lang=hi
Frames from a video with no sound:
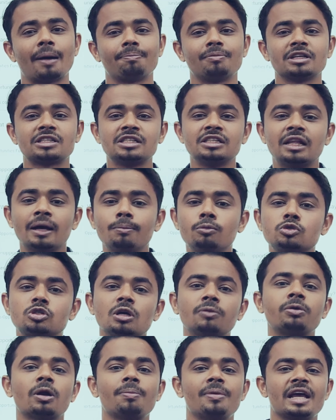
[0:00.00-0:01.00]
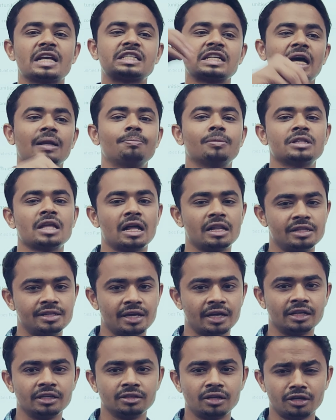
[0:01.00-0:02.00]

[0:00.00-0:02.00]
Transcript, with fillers: आपने सीधा म्यूचुअल फंड में एक साथ में डाल दिया